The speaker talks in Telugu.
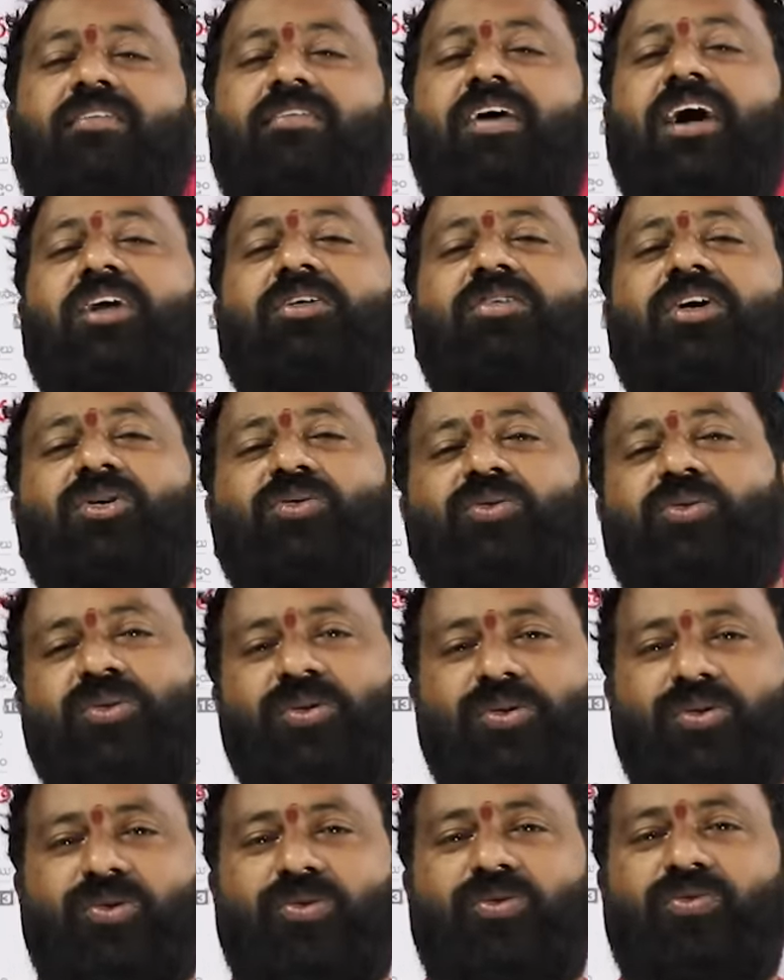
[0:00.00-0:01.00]
వైర్లు
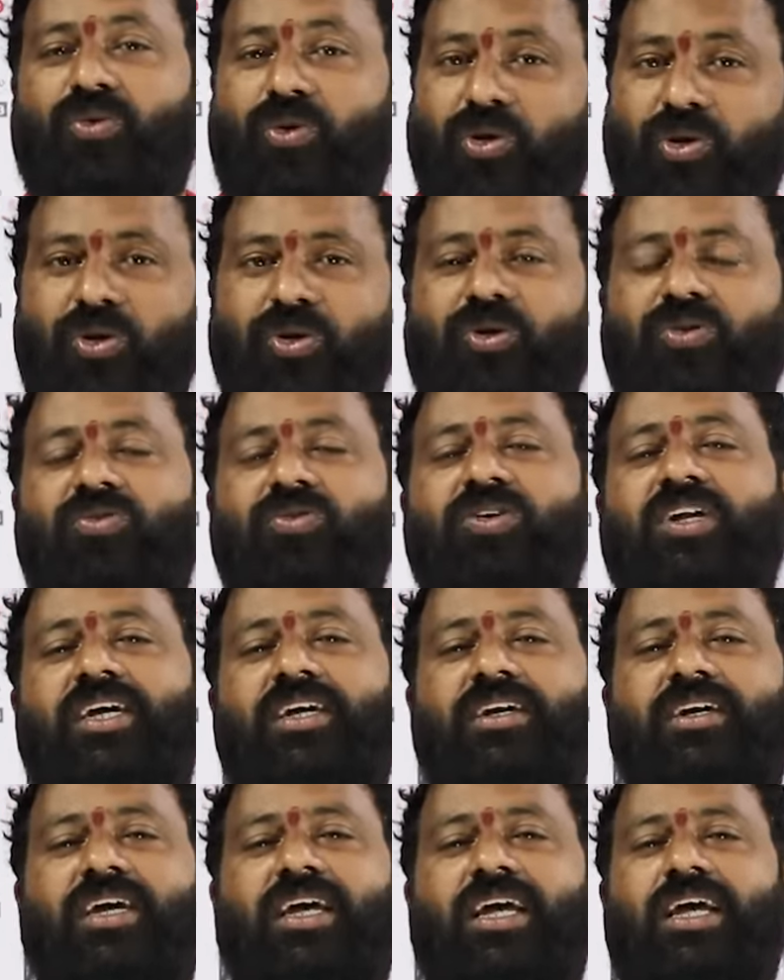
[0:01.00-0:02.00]
పట్టుకుంటారు ఫోటోలు
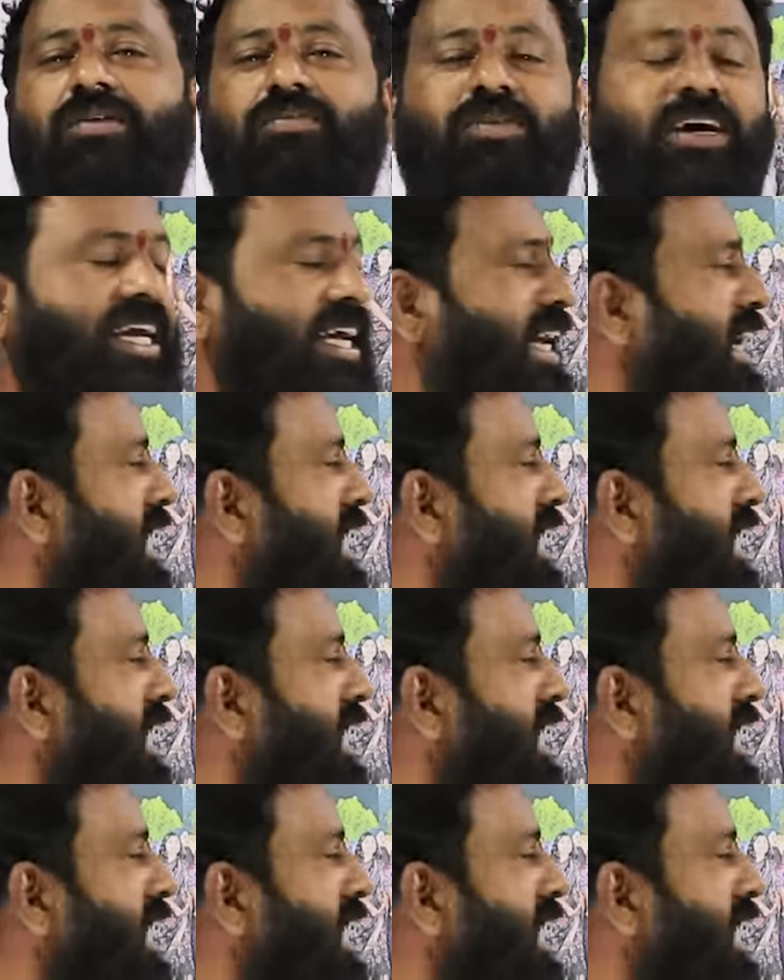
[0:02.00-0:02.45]
వస్తున్నాయి మరి